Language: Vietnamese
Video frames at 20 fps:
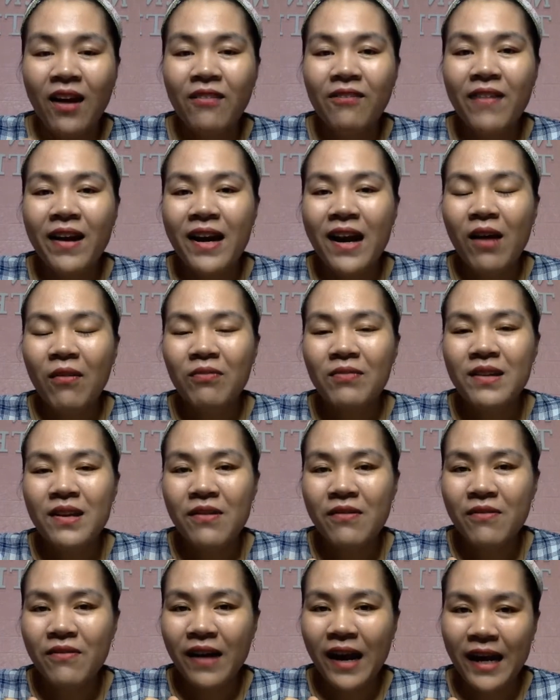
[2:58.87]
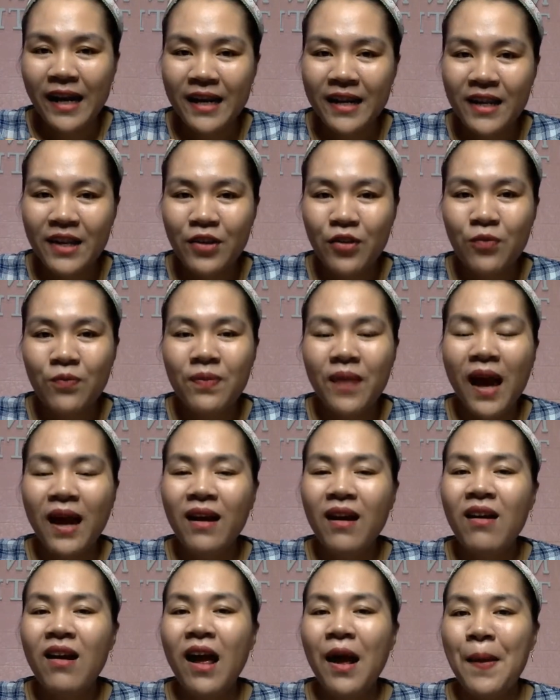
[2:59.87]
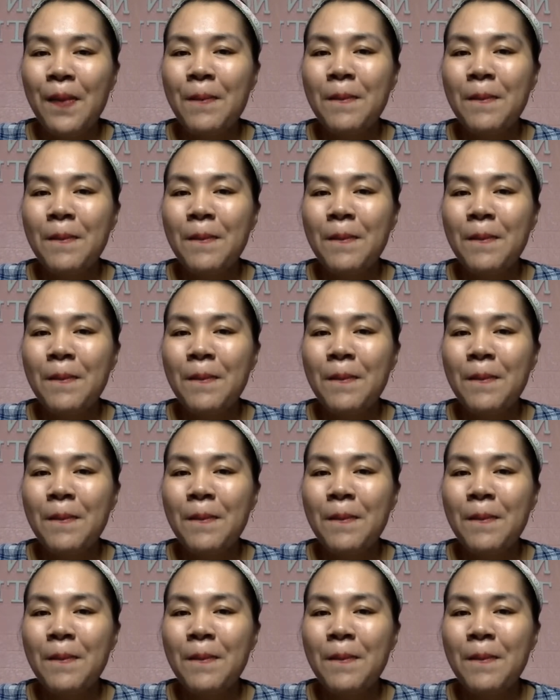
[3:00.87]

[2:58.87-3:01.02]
Và đóng như vậy thì chúng ta có thể